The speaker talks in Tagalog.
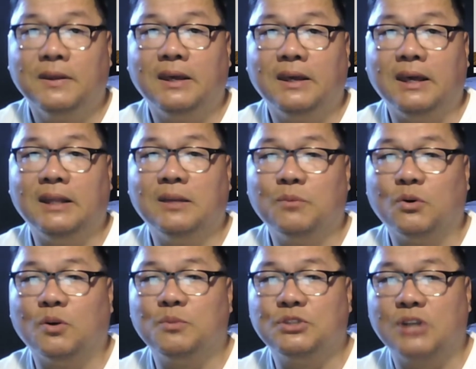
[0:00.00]
in the
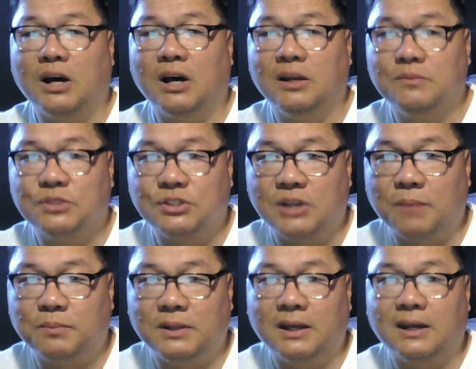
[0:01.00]
book of Psalms
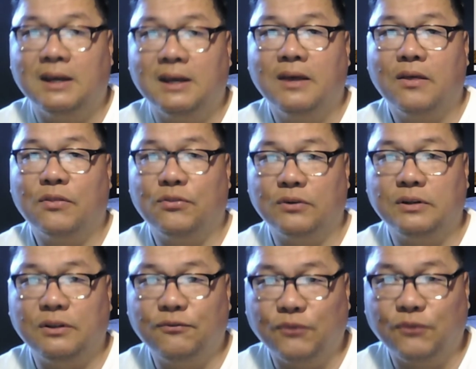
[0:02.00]
chapter
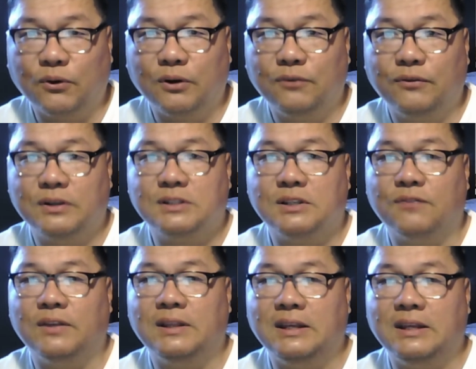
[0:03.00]
34 verse
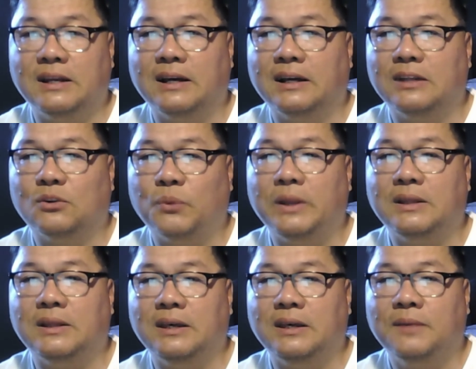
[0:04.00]
17 hanggang
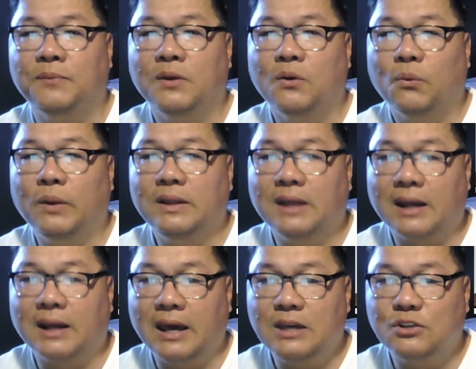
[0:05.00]
20, When the
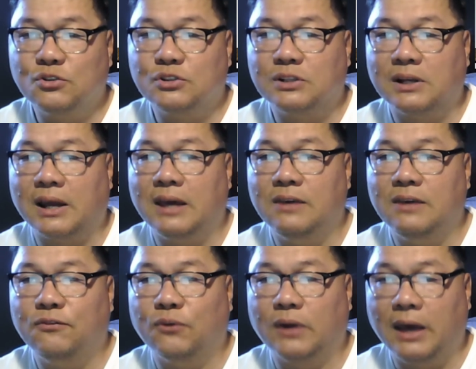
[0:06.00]
righteous cry
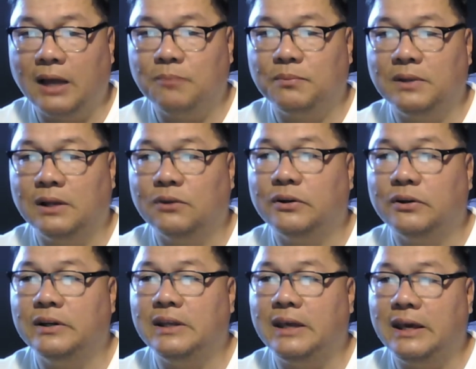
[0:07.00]
for help, the
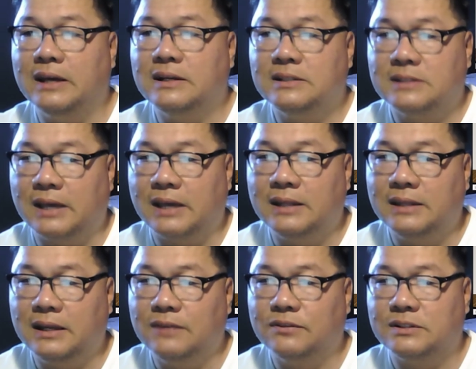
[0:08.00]
Lord hears and
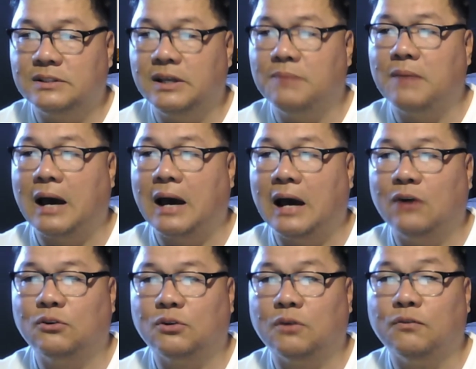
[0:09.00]
delivers them
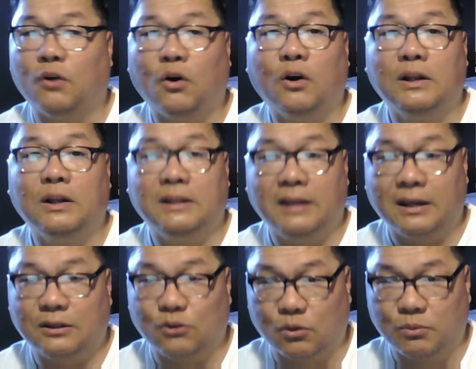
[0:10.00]
out of all
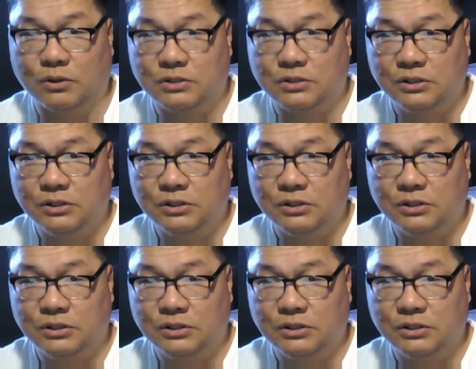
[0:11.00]
their troubles.